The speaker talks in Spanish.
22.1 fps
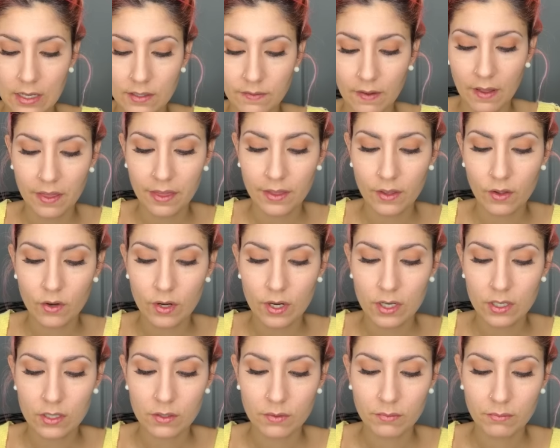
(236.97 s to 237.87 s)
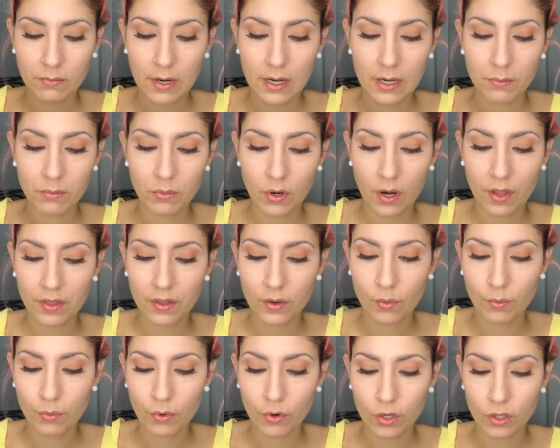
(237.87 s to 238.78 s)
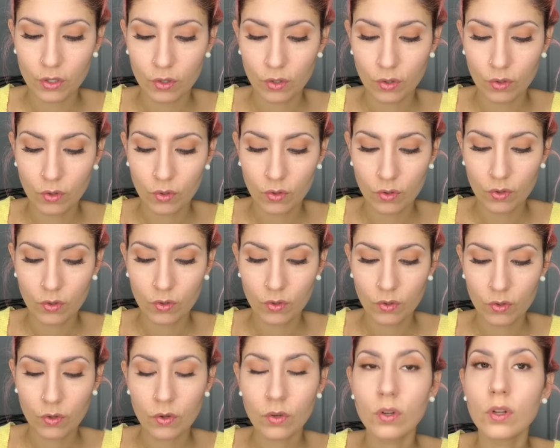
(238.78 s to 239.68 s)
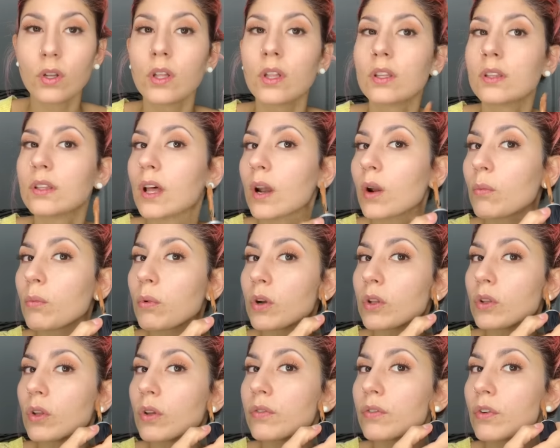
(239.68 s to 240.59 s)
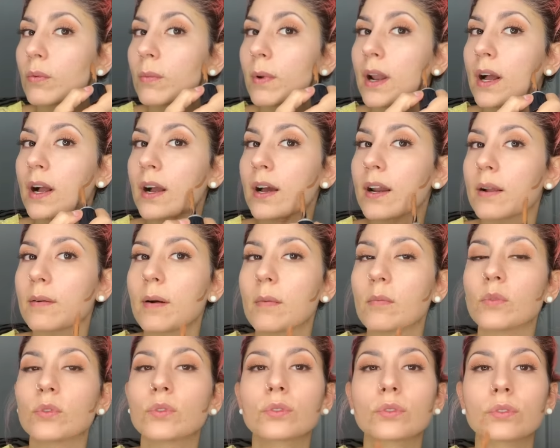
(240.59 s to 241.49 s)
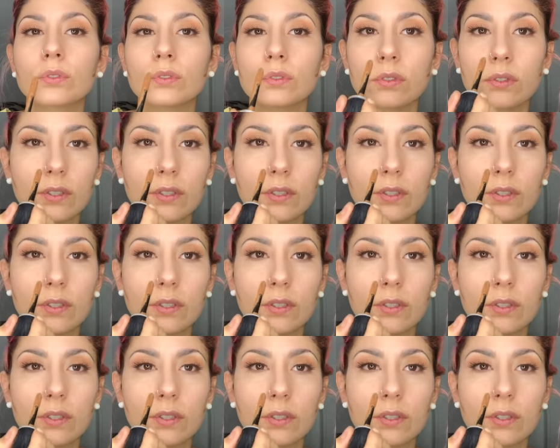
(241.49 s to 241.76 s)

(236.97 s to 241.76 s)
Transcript: las facciones, ¿vale? Por hacer un poquito darle un poquito de forma a la cara, vamos.